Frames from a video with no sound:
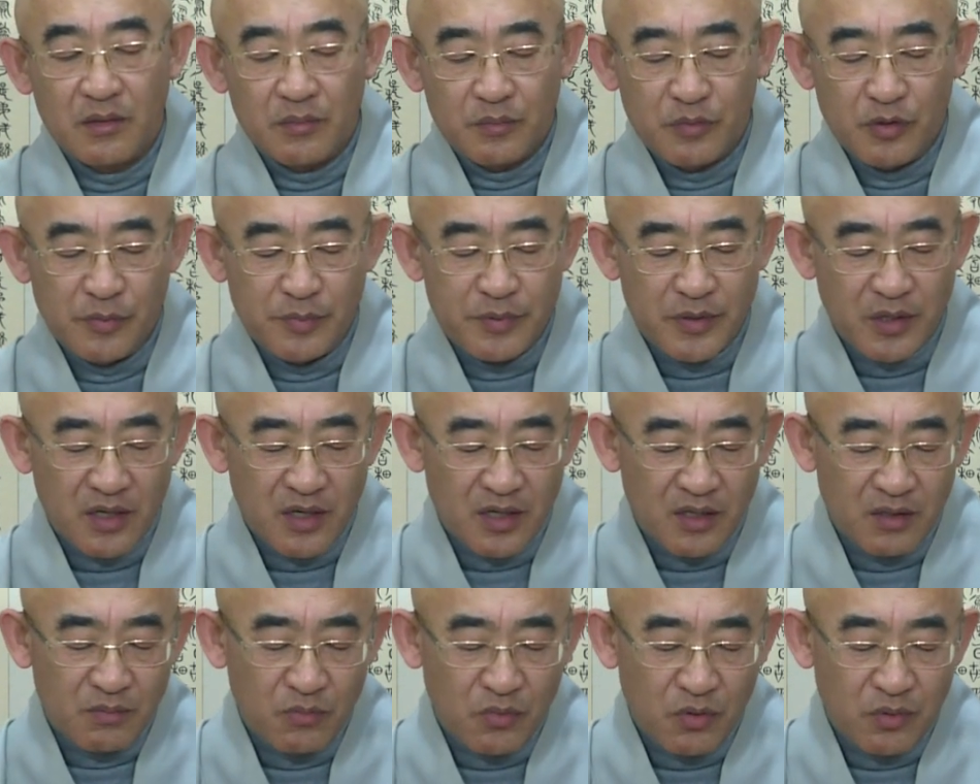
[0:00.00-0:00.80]

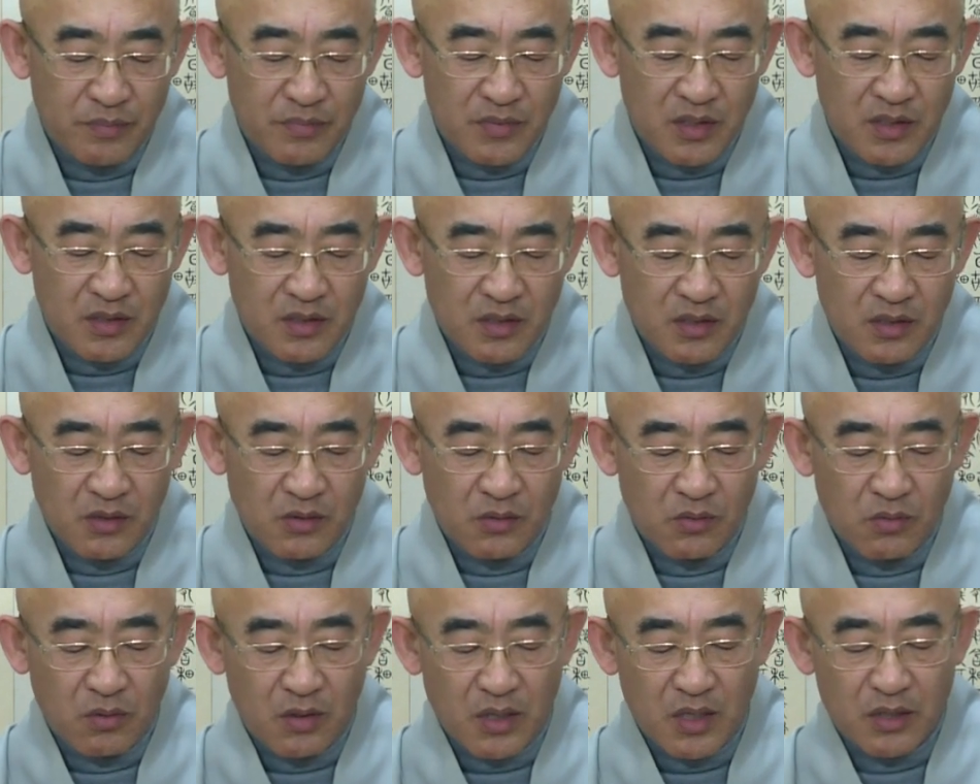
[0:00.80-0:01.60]
불편한 몸
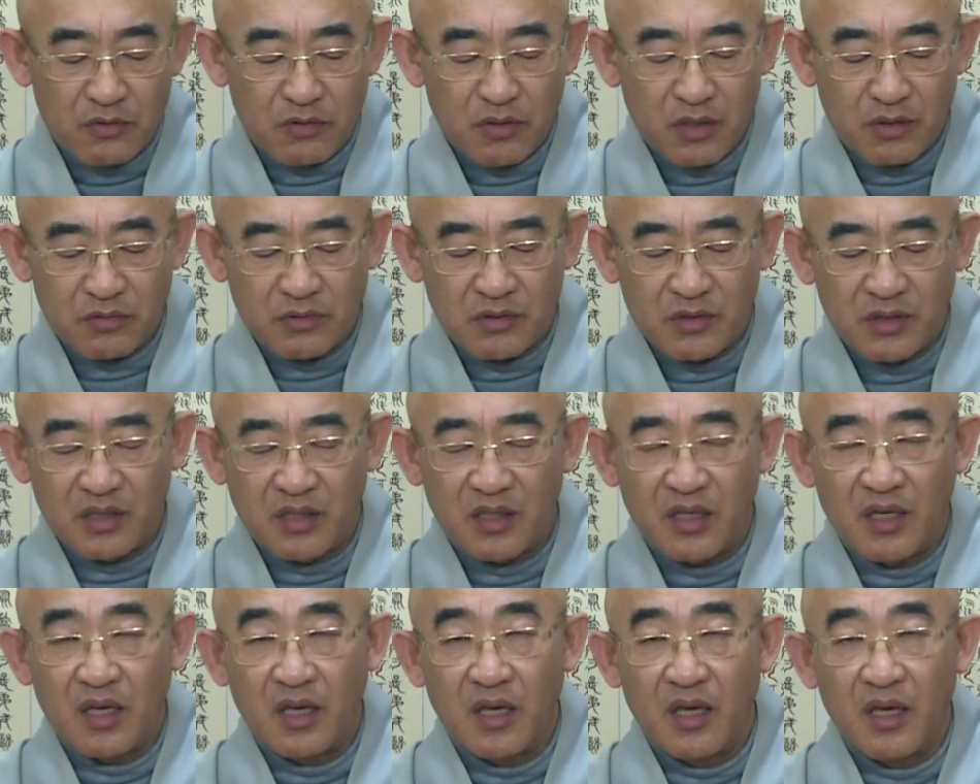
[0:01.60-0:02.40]
이끌고 하루하루
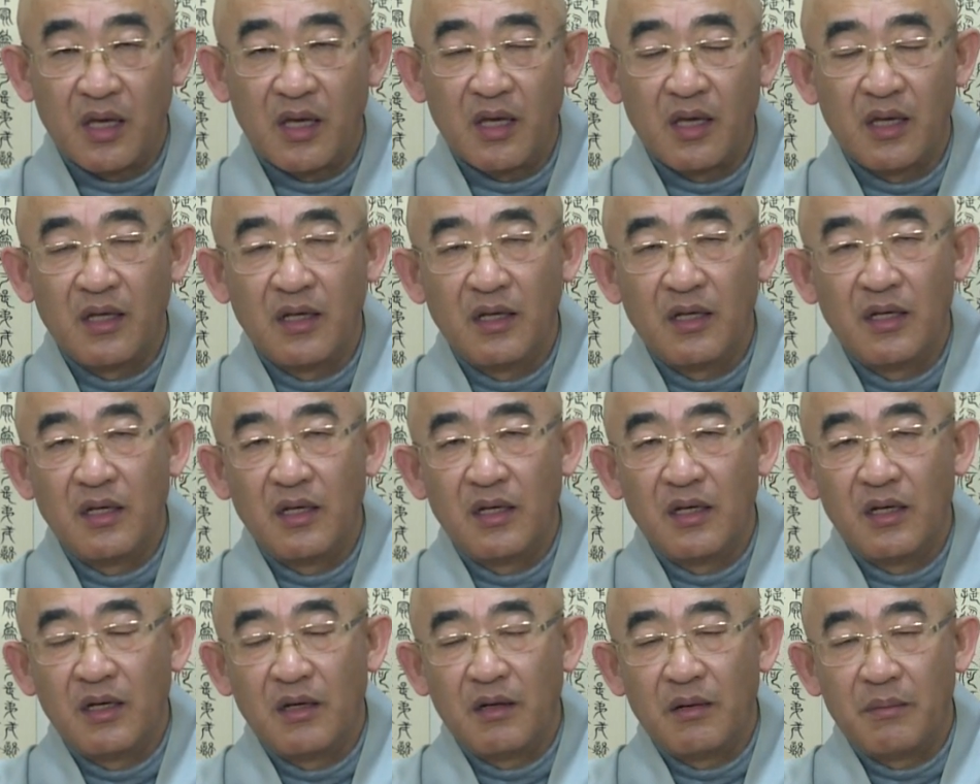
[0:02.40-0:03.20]
그렇게
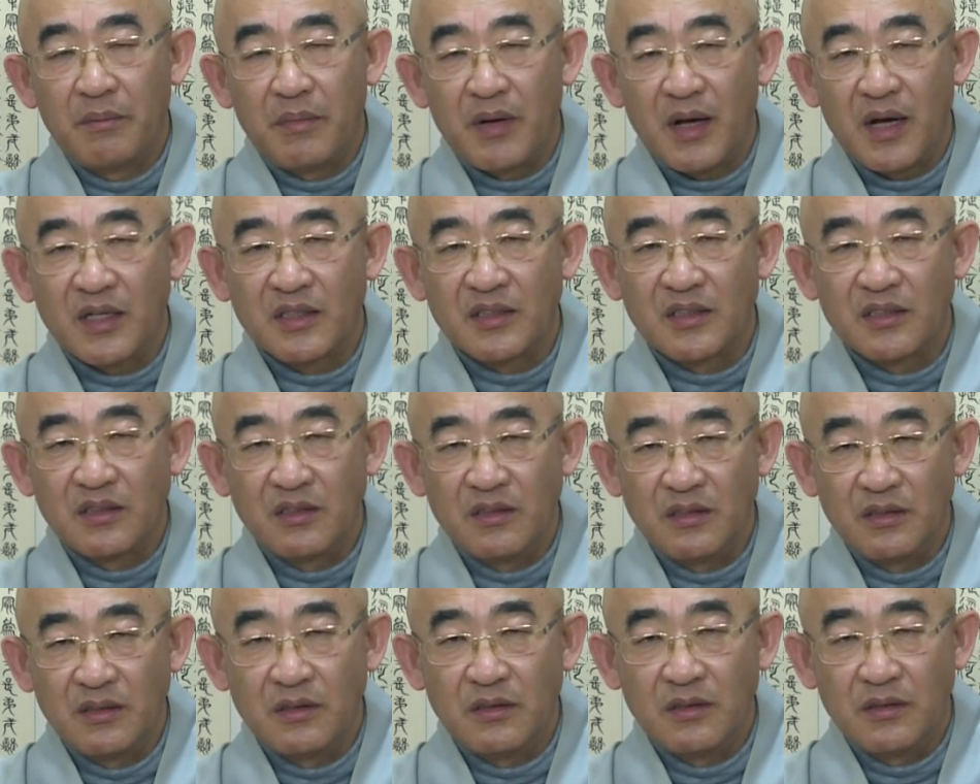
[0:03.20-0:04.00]

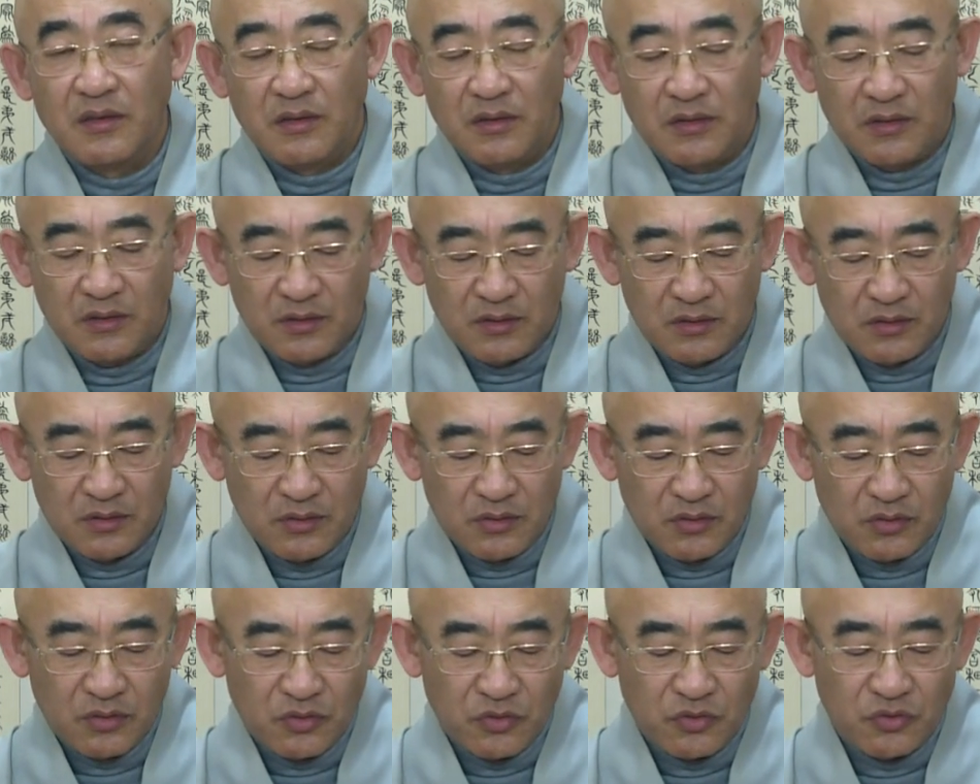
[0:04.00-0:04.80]
박스
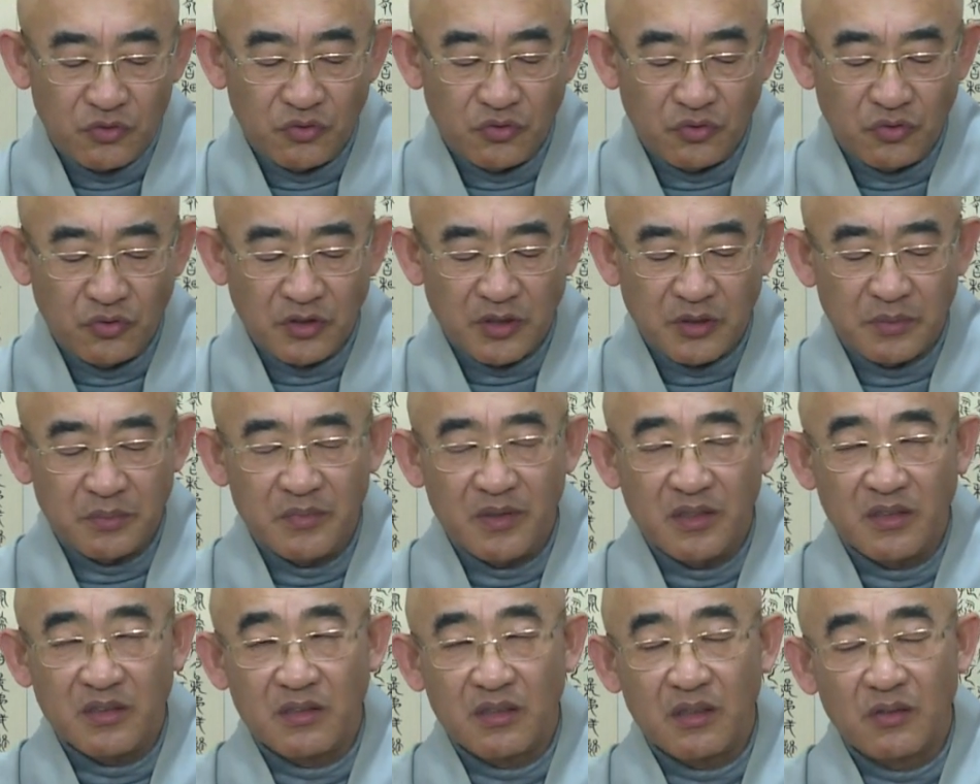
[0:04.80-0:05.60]

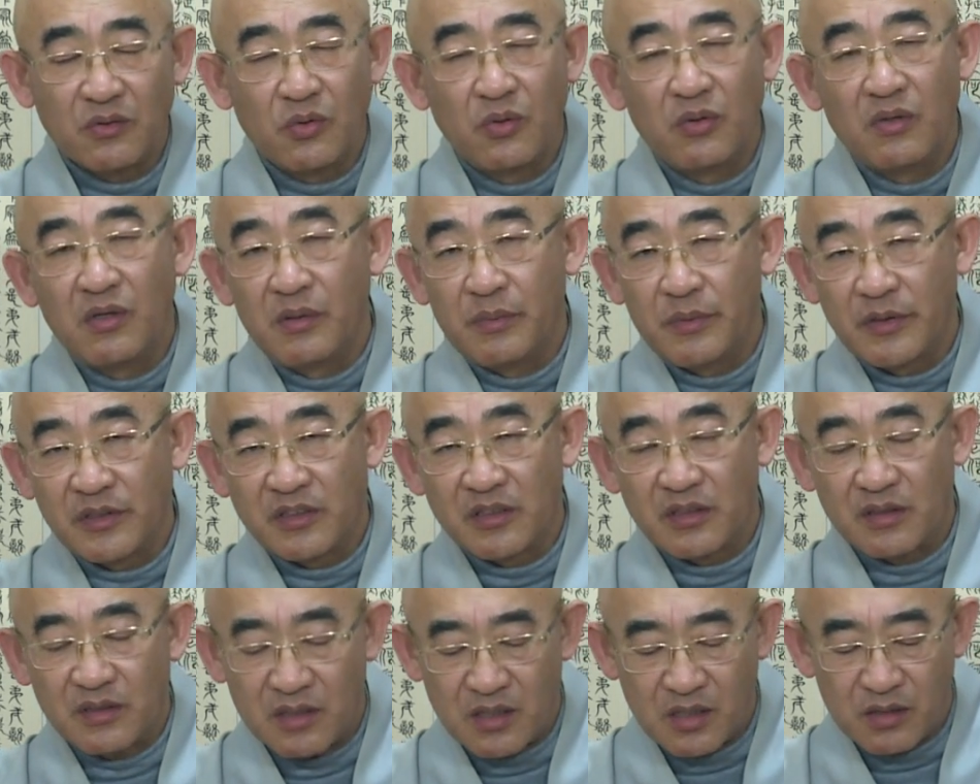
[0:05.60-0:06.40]
주우시면서 돈을
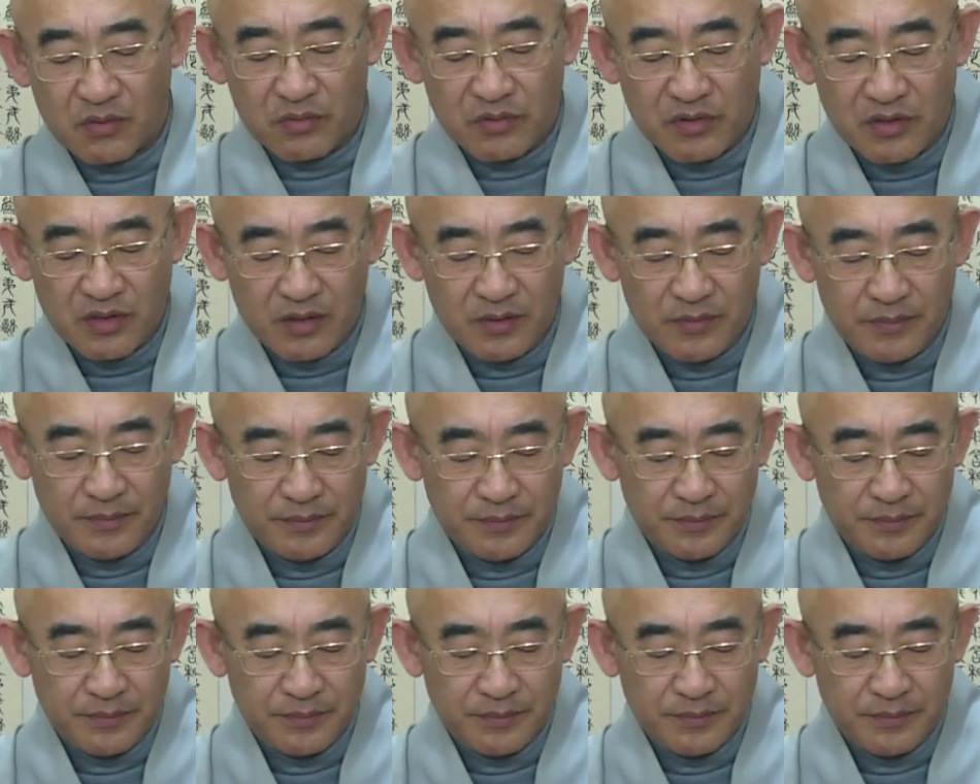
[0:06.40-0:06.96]
버셨더라고요.